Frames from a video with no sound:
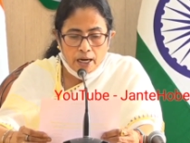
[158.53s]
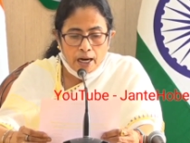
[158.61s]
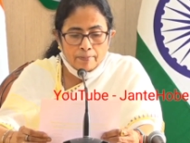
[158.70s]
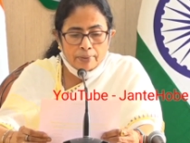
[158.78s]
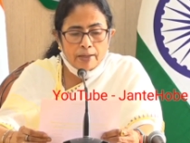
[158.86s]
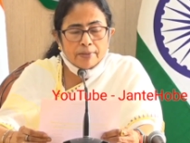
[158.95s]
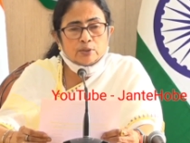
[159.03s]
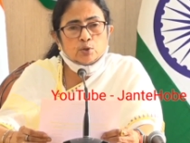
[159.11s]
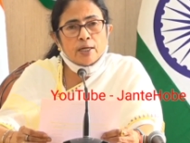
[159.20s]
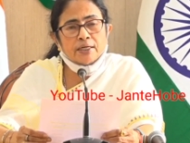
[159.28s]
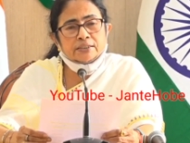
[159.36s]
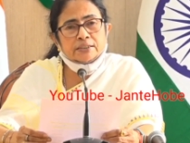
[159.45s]
আমরা এবার
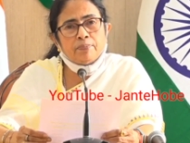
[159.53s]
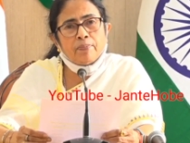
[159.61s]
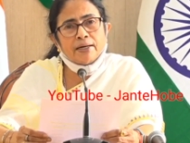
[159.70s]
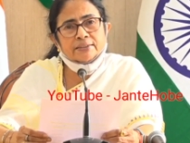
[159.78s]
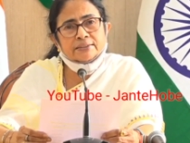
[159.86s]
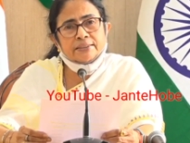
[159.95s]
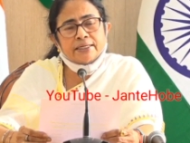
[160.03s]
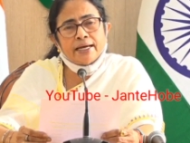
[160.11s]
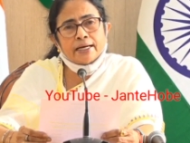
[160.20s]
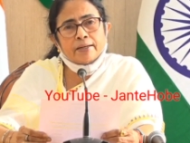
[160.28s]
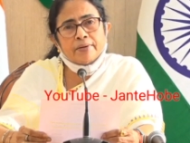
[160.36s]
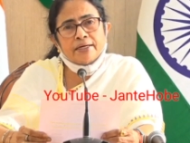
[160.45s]
চলে আসছি পাঁচ থেকে
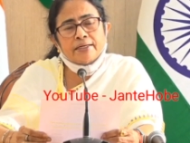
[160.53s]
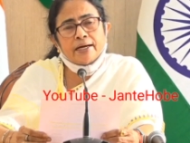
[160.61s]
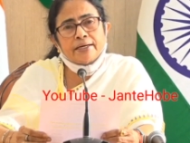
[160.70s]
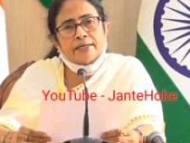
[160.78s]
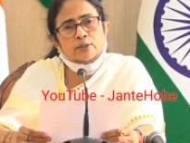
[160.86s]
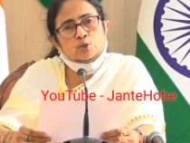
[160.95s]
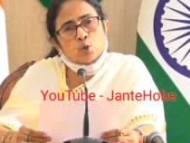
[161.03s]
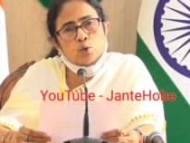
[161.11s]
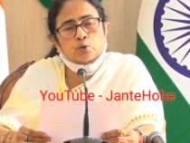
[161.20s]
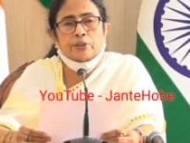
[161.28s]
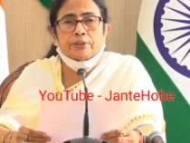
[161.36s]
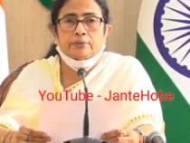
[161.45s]
একেবারে ডাইরেক্ট ষোলোতে